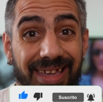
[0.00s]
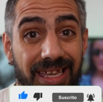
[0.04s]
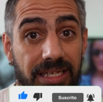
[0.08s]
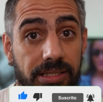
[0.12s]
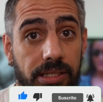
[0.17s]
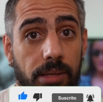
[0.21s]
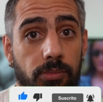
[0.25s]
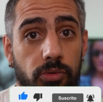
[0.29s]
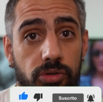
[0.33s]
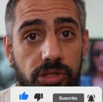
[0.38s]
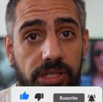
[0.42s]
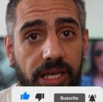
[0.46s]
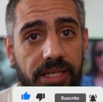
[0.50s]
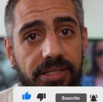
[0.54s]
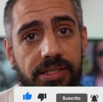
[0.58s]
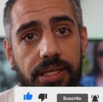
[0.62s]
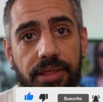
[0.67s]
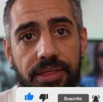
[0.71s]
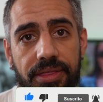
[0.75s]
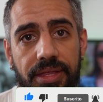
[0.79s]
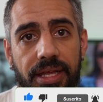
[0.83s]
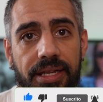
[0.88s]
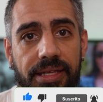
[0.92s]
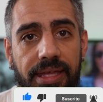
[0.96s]
que ya estamos
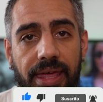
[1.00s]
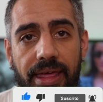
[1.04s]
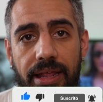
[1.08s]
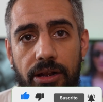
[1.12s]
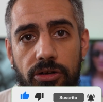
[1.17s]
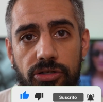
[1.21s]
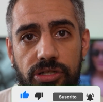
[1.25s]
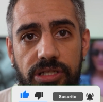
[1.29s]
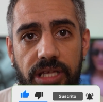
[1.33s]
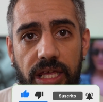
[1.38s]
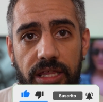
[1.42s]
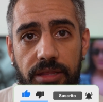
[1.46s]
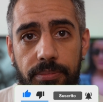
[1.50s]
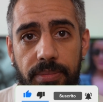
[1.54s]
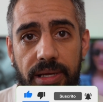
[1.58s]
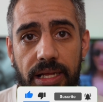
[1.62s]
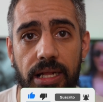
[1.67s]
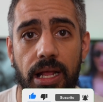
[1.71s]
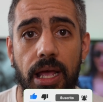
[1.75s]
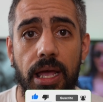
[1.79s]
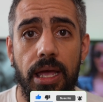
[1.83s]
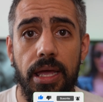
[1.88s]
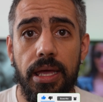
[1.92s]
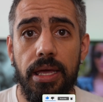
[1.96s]
casi cerca de los
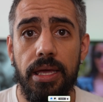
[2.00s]
10.000.